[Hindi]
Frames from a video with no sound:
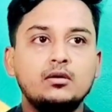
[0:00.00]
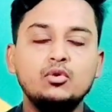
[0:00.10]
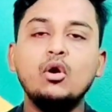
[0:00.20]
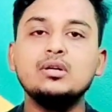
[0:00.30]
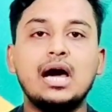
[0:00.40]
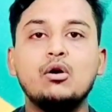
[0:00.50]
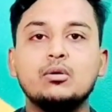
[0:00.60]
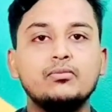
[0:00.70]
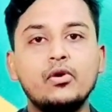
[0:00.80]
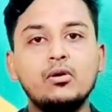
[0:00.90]
नो
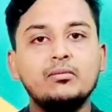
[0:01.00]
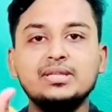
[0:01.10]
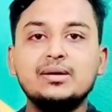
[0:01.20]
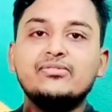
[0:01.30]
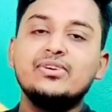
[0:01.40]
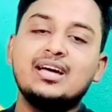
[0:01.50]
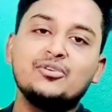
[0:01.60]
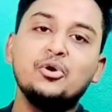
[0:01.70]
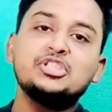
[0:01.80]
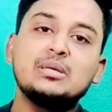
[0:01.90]
डाउट वो मतलब
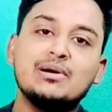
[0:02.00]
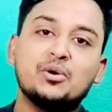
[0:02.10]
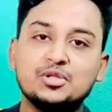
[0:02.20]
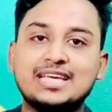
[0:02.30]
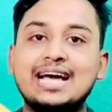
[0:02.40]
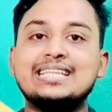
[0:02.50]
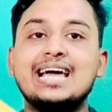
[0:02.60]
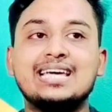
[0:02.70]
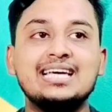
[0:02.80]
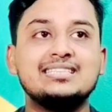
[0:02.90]
रोहित शर्मा खुद कहता
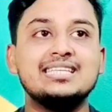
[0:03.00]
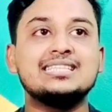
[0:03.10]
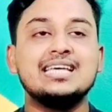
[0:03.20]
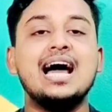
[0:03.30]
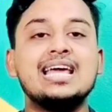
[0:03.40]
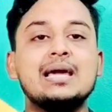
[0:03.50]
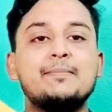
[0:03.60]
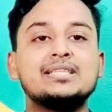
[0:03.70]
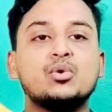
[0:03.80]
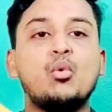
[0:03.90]
है कि जिस खिलाड़ी के
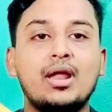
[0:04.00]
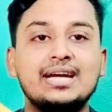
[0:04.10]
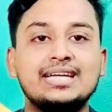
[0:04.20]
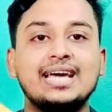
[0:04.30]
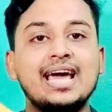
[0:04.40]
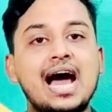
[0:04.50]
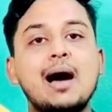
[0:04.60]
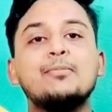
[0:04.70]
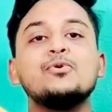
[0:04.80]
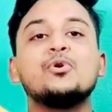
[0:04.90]
पास क्वालिटी है
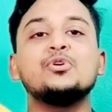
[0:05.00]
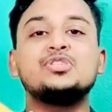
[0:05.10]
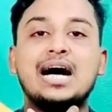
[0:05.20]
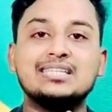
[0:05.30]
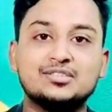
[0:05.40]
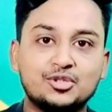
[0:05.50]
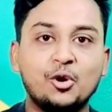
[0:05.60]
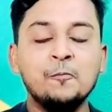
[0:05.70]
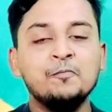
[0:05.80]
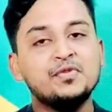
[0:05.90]
आप उनको चांस
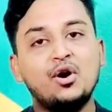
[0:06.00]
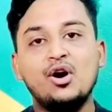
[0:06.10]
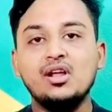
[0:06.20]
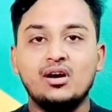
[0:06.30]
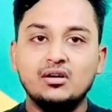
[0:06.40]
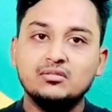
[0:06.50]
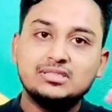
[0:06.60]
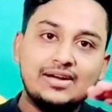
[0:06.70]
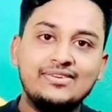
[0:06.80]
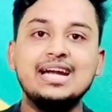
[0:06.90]
दो और
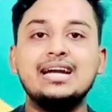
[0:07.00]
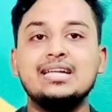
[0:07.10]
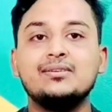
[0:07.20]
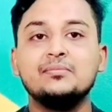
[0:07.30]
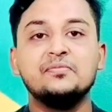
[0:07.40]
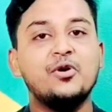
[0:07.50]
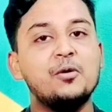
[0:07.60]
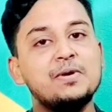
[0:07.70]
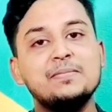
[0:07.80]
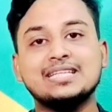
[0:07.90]
डेफिनेटली
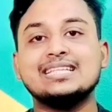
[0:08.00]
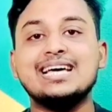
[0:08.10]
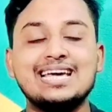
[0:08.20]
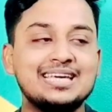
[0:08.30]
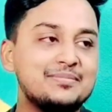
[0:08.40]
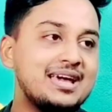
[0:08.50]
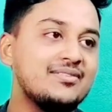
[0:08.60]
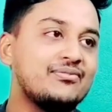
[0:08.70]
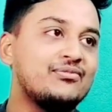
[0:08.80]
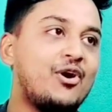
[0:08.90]
वो भी बताता है कि
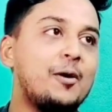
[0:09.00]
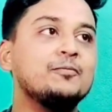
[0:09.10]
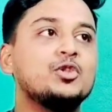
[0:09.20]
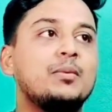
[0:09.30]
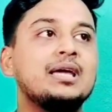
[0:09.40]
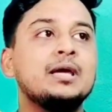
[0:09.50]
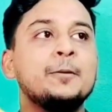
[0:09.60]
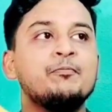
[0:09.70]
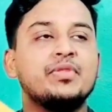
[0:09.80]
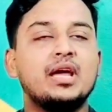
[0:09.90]
भाई फॉर्म तो भाई
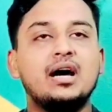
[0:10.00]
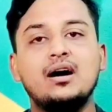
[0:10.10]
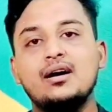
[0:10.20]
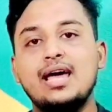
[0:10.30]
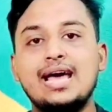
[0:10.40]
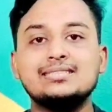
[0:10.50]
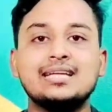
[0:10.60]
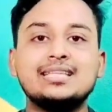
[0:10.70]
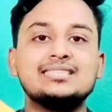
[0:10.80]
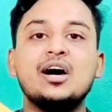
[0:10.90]

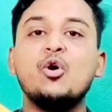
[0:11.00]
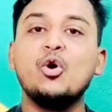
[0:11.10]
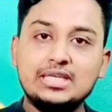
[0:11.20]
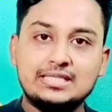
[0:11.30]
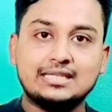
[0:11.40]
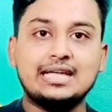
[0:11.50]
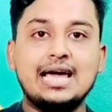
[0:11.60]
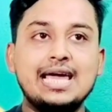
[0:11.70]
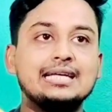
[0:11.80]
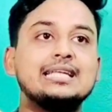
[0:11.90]
ऐसा तैसा हो ही सकता
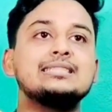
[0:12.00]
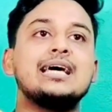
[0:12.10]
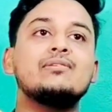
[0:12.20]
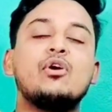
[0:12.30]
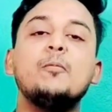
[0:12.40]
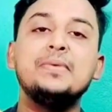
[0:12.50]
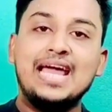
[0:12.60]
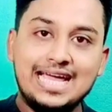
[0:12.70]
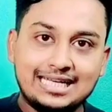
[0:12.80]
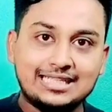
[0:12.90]
है एक डेढ़ साल फॉर्म
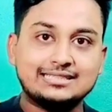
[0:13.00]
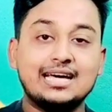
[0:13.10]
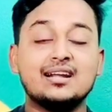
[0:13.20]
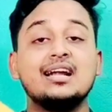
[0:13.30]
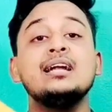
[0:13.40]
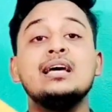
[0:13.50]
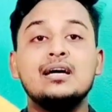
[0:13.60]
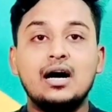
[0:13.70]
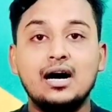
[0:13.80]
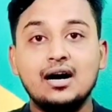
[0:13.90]
नहीं आ सकता है रन
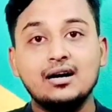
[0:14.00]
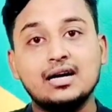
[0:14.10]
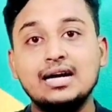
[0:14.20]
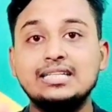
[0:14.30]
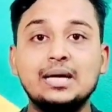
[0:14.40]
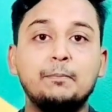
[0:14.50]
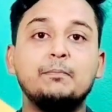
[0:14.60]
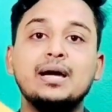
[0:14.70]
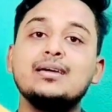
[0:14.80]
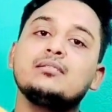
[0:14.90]
आ, का डिप
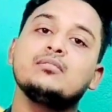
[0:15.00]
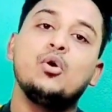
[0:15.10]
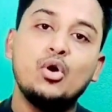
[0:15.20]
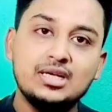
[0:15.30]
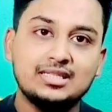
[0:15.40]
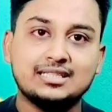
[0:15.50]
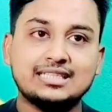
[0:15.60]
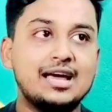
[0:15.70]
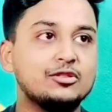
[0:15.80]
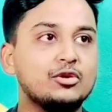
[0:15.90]
भाई हो ही
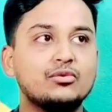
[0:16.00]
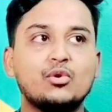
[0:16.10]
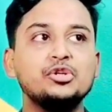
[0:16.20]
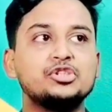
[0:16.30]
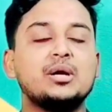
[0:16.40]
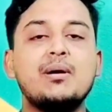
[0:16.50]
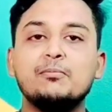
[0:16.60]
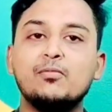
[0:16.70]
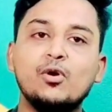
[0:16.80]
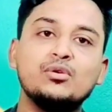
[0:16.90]
सकता है तो रोहित शर्मा
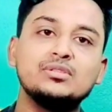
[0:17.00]
वो